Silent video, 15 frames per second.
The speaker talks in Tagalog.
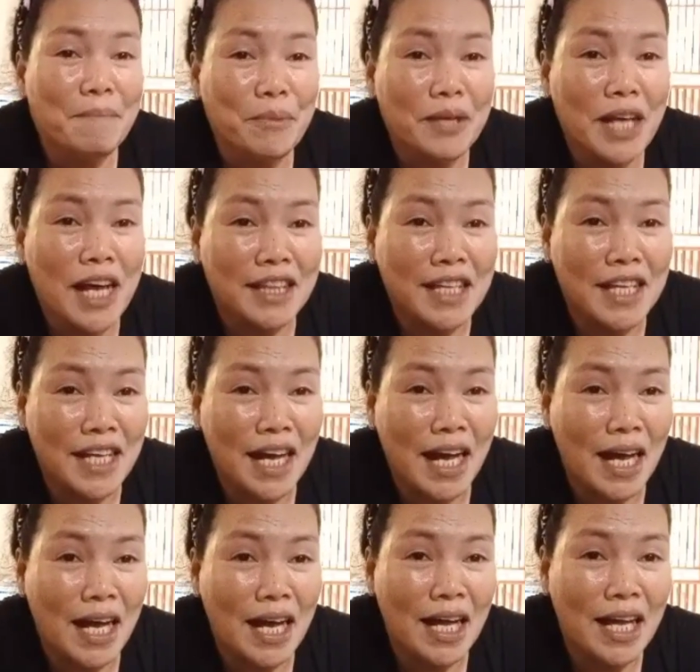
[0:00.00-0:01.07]
po natin
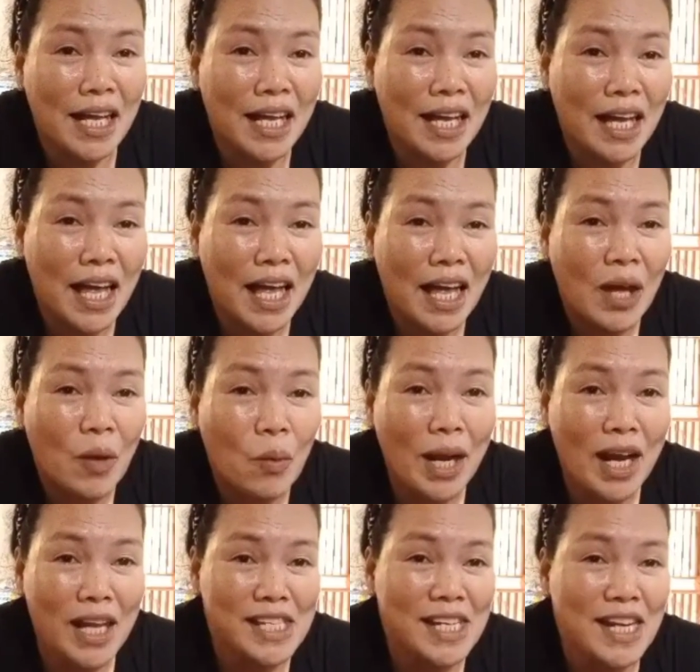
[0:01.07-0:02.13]
na
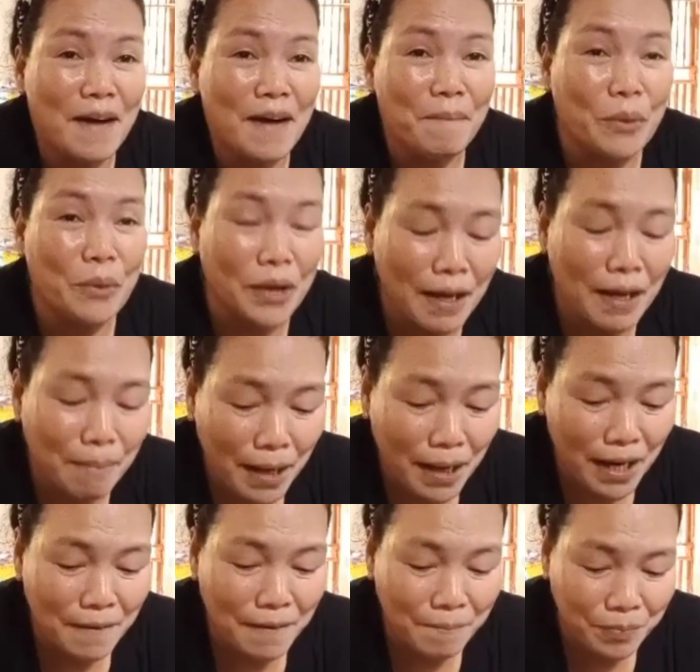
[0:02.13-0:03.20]
wala silang
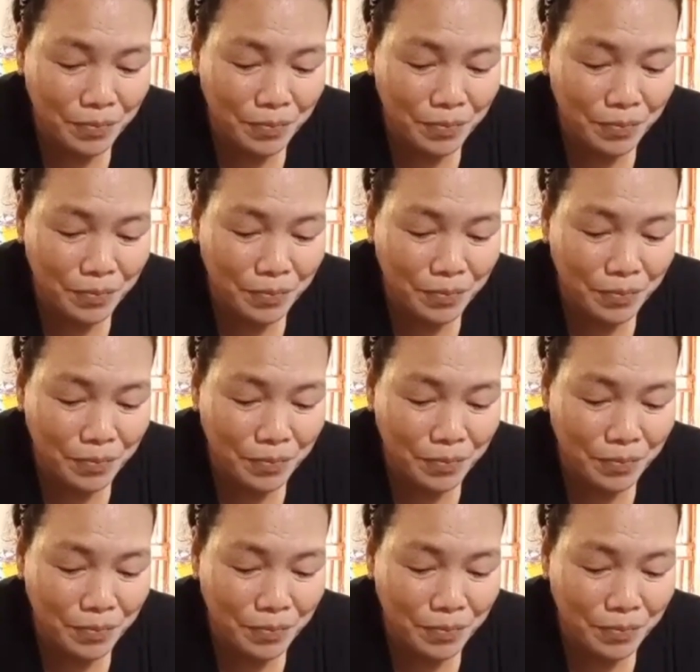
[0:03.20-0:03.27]
forever.